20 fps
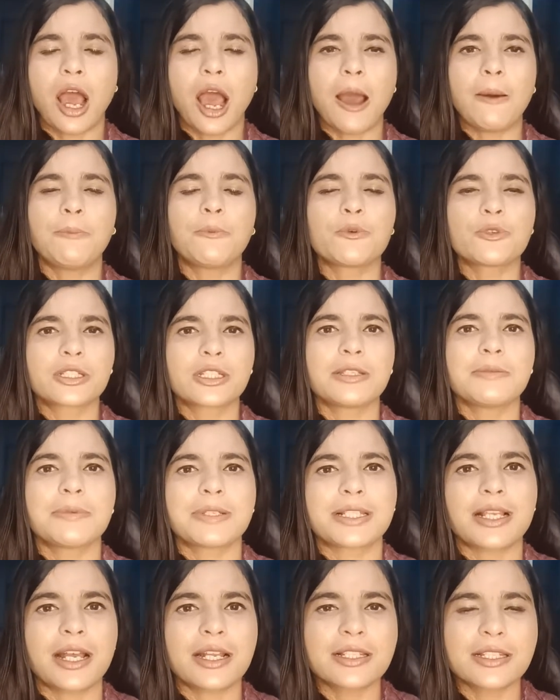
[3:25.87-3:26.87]
आप उसकी
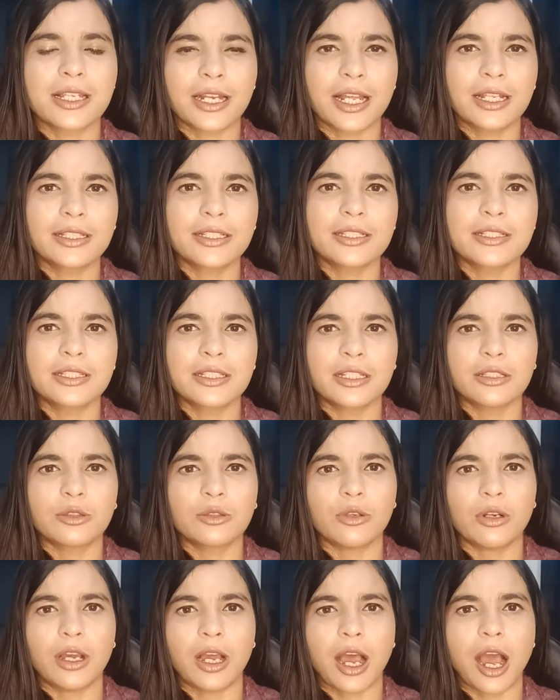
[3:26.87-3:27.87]
मसाज करा दीजिए
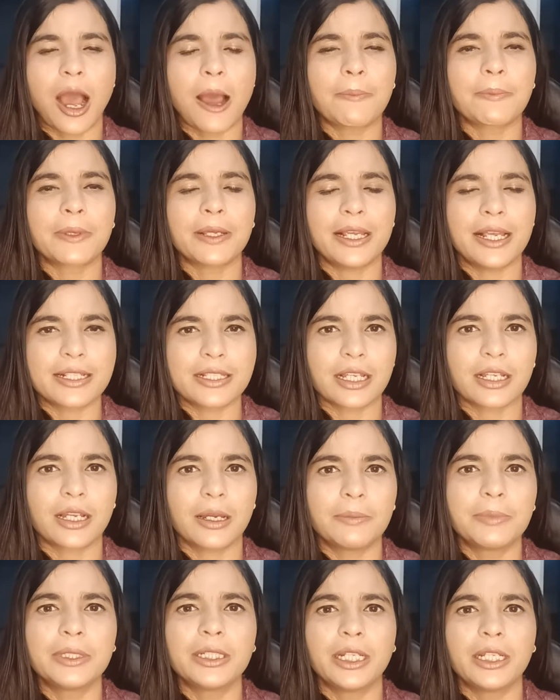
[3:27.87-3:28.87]
तो आपके ऐसा
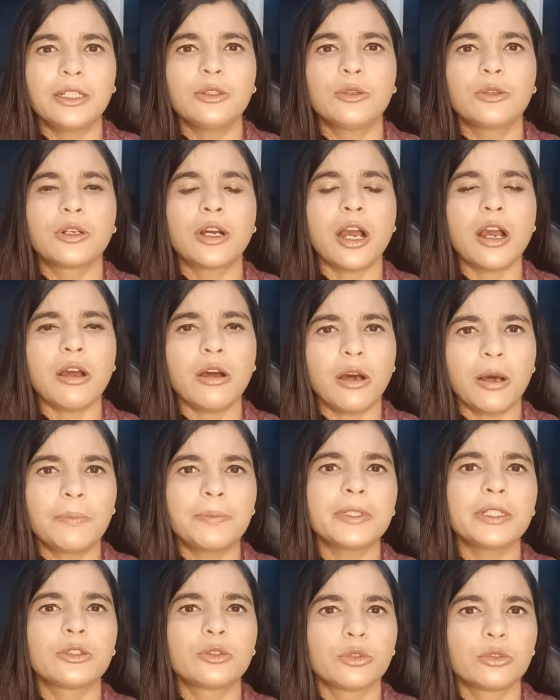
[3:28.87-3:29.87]
कभी नहीं होगा आप
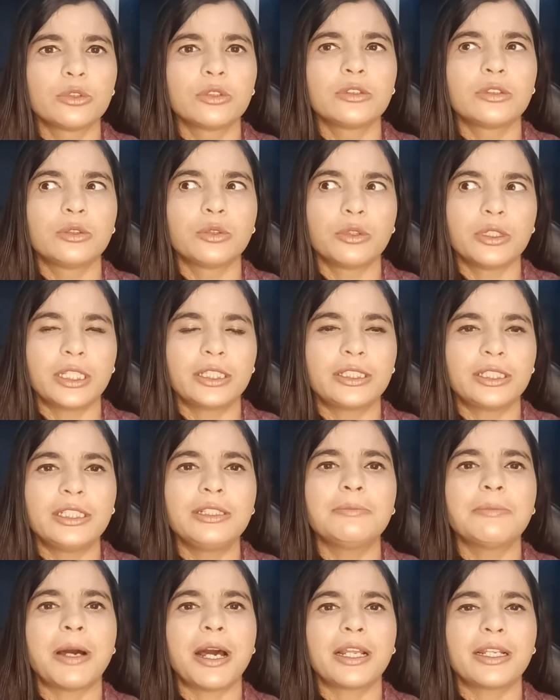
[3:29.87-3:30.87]
ये दो दो या
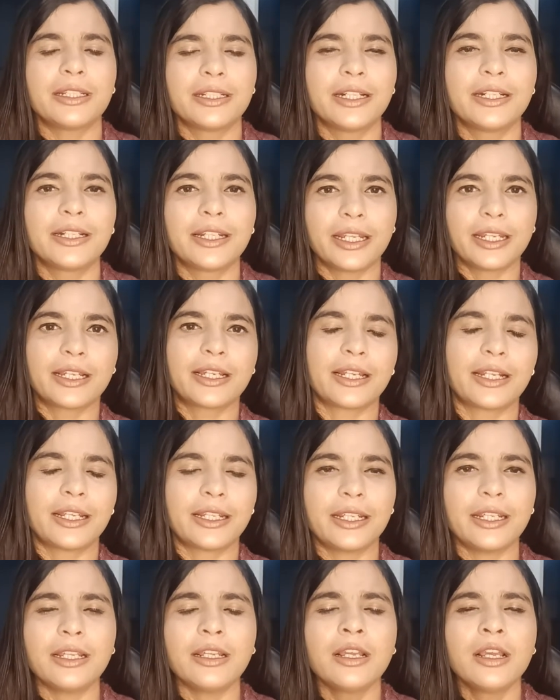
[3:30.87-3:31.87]
तीन बार इन अ डे
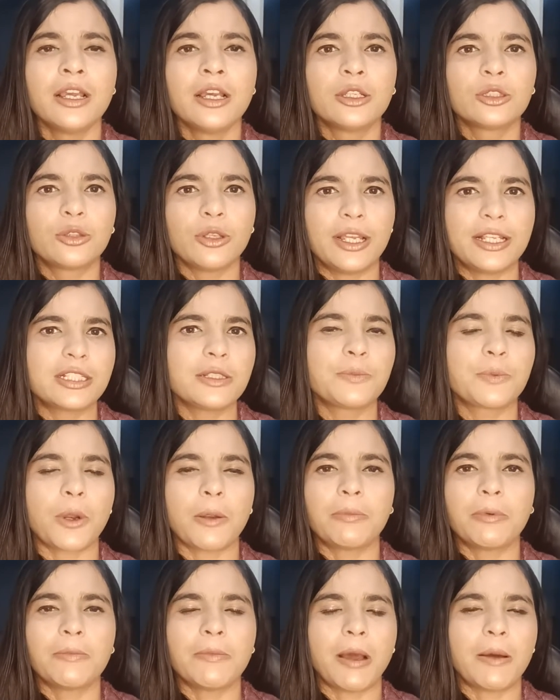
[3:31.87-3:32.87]
करेंगे तो ऐसी
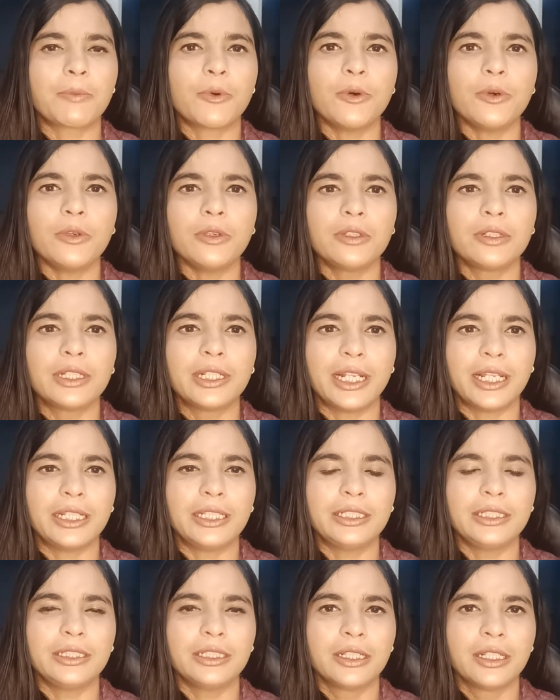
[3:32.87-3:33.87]
प्रॉब्लम आपको
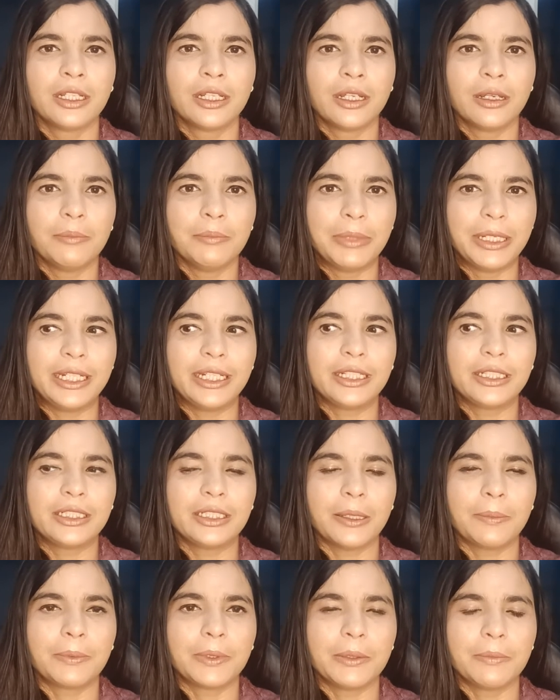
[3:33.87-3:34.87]
नहीं
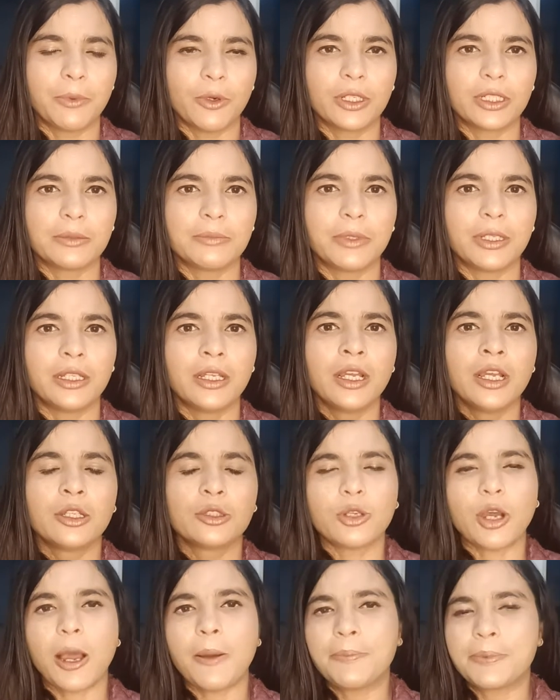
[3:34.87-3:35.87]
मिलेगी अपनी बॉडी में
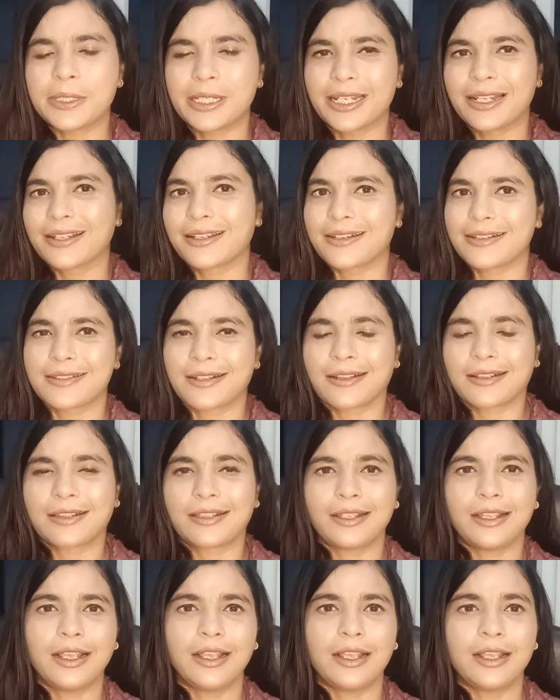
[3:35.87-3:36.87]
तो आप ये कर
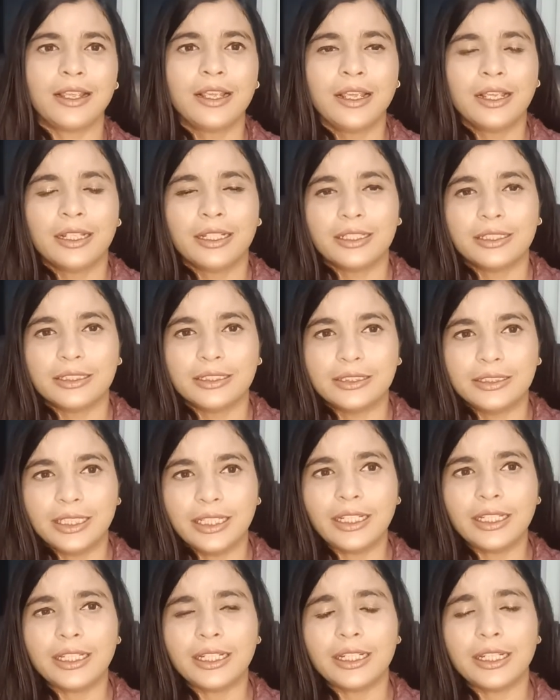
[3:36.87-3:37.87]
सकते हैं
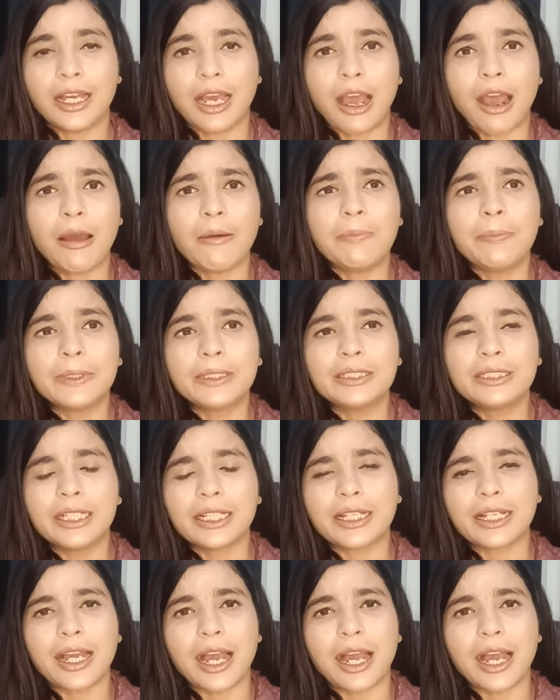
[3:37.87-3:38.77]
ये अब ये